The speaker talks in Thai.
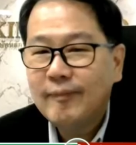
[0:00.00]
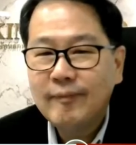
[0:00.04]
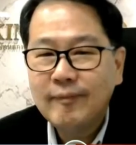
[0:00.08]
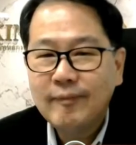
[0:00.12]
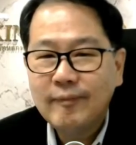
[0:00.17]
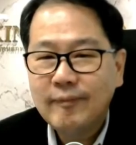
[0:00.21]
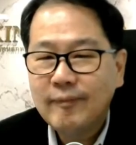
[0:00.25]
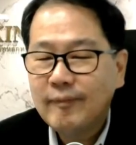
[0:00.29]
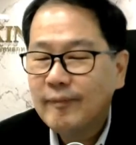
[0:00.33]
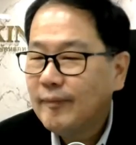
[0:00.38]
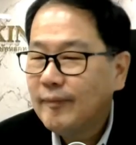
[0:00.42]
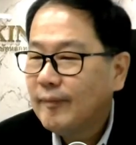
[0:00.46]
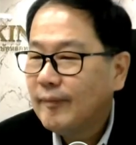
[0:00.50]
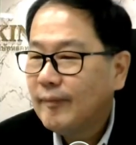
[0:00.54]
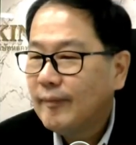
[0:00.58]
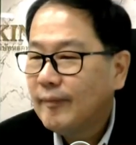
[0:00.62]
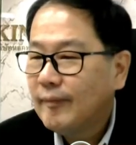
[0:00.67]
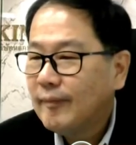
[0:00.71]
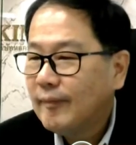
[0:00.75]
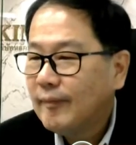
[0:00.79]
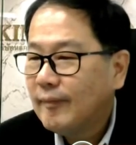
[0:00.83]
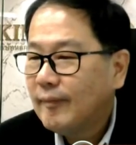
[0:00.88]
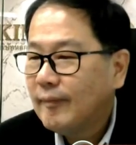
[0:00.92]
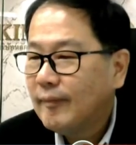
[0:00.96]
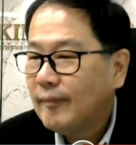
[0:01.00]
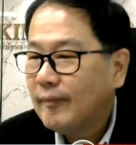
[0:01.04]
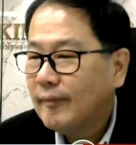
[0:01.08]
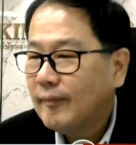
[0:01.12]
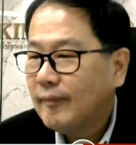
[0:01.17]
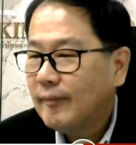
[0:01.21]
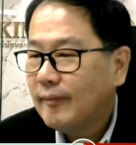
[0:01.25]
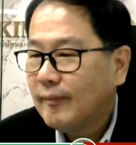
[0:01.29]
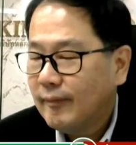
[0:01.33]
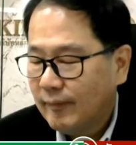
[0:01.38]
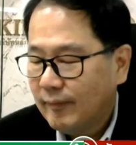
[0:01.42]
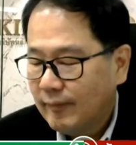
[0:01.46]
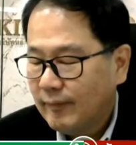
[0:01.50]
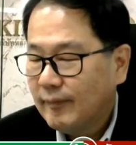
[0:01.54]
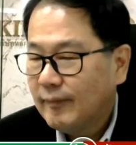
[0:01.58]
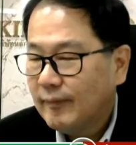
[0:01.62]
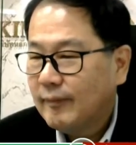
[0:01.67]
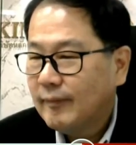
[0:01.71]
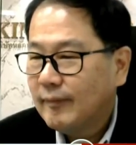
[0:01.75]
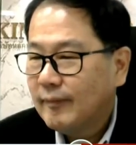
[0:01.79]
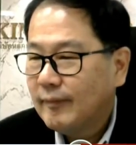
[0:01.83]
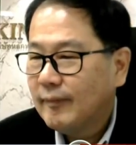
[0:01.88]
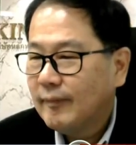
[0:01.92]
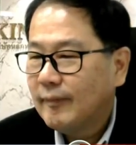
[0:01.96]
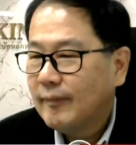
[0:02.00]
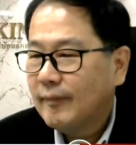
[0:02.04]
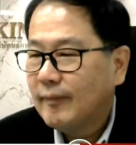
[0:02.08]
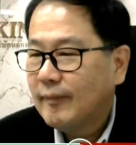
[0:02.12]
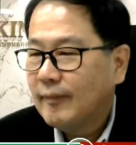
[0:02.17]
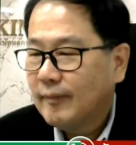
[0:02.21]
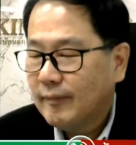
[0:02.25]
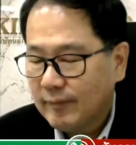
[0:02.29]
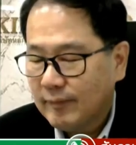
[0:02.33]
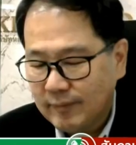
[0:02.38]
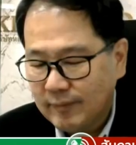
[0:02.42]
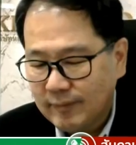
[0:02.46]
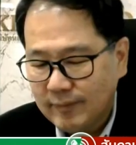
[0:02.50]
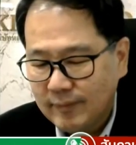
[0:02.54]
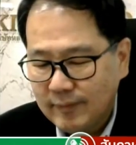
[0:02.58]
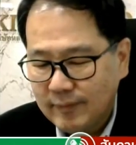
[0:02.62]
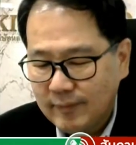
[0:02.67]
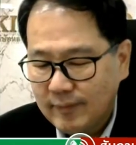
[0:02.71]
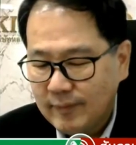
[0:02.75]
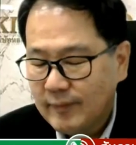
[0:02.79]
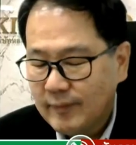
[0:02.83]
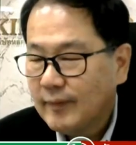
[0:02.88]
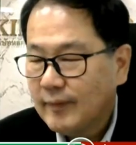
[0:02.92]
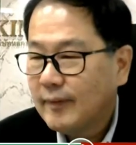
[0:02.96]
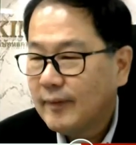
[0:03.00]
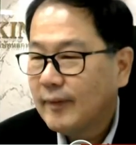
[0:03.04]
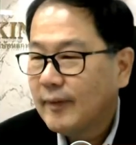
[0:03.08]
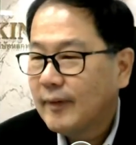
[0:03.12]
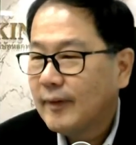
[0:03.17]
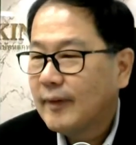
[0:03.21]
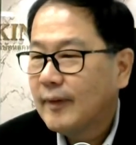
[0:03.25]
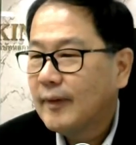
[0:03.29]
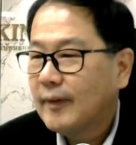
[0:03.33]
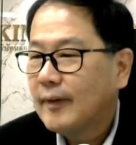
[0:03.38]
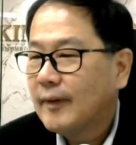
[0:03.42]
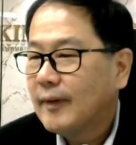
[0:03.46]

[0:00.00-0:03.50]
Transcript: อาจารย์ฮะตลาดหุ้นไทยเปิดมาจะบอกว่าเขียวก็